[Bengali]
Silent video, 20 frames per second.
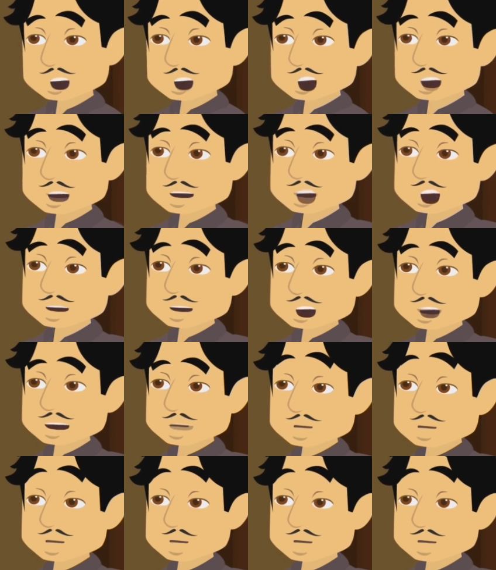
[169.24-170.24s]
যাব বাবা
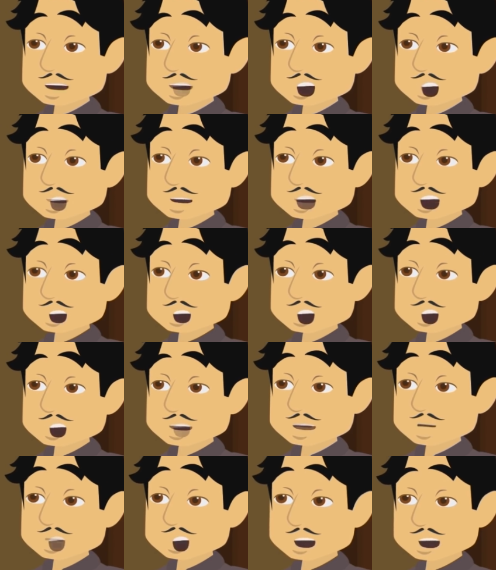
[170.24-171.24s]
আমি তো আমার
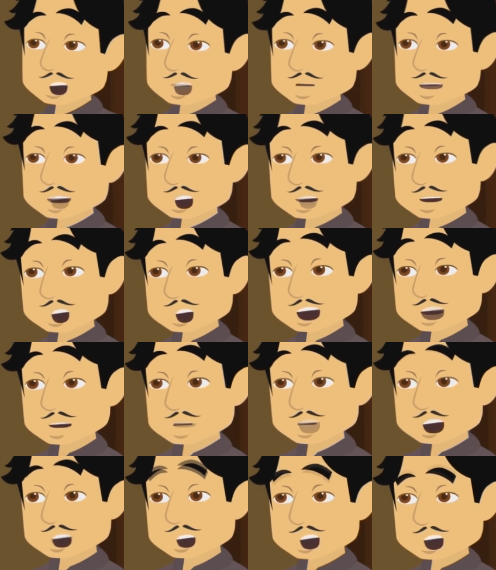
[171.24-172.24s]
ইচ্ছাটাই শুধু প্রকাশ
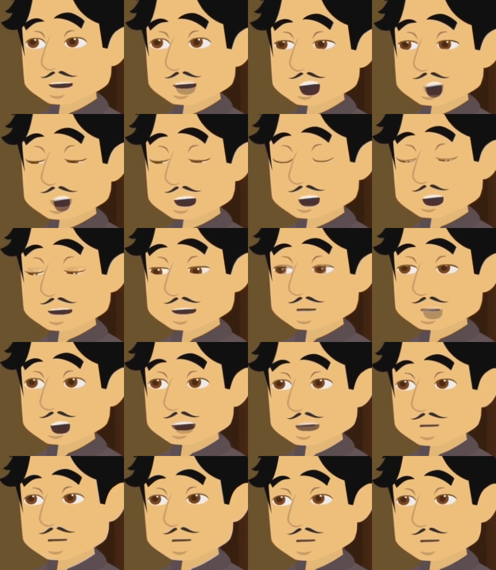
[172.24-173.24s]
করলাম তোমার কাছে
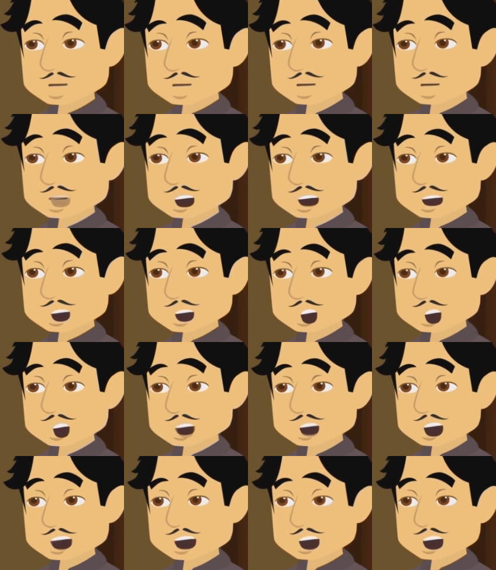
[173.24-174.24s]
আর আমার
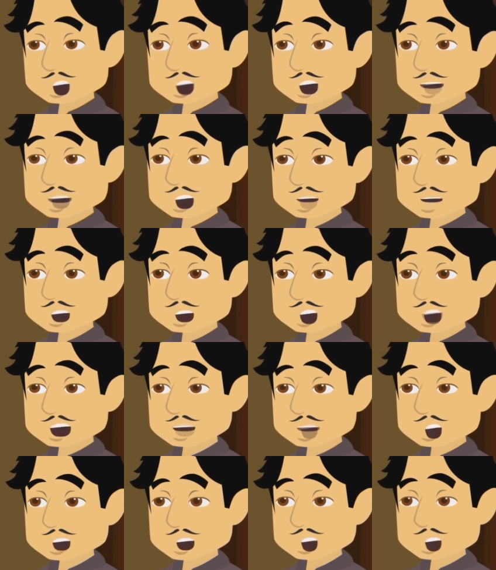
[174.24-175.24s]
মেয়েই হবে তুমি
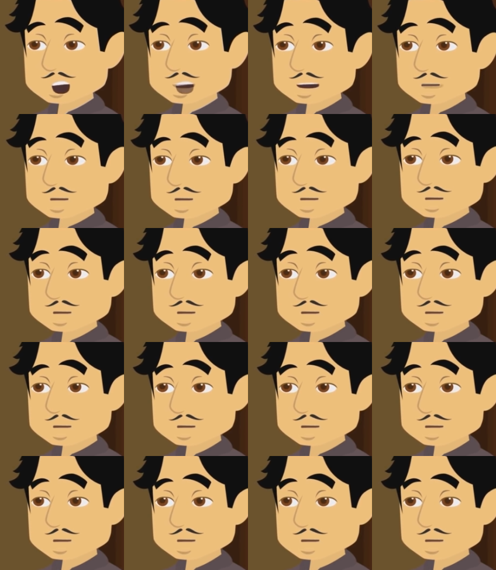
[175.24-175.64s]
দেখে নিও